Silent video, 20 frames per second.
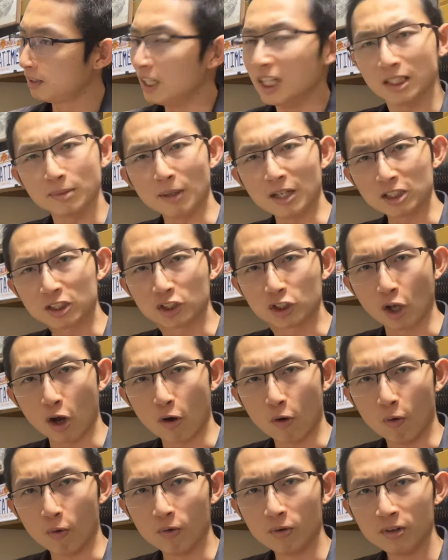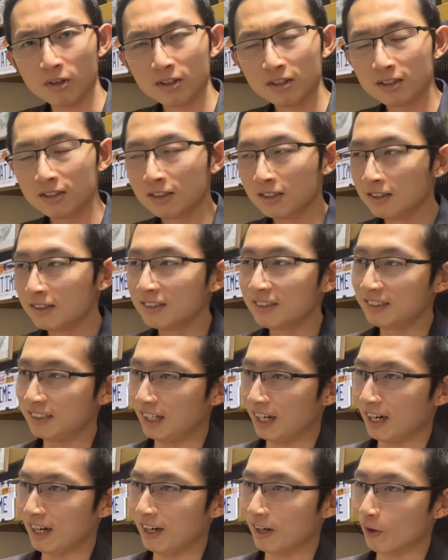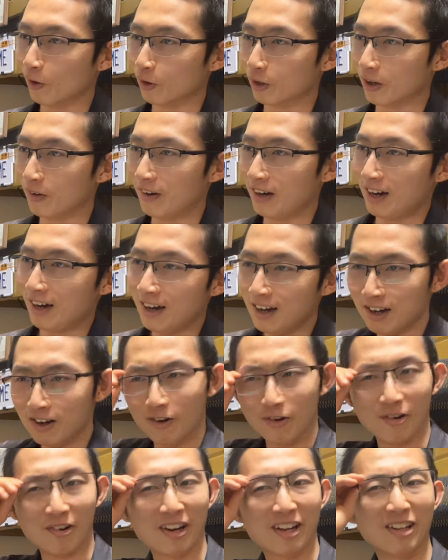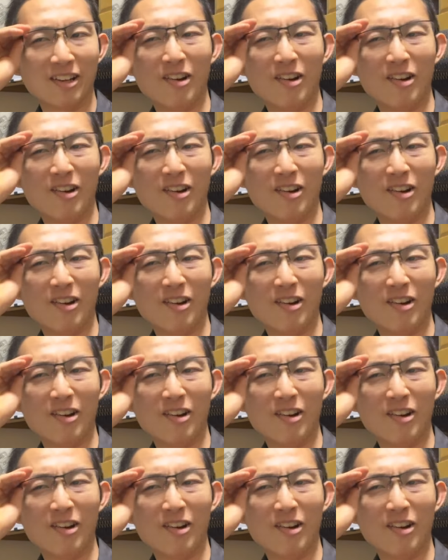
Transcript: is my soul 軽量化は俺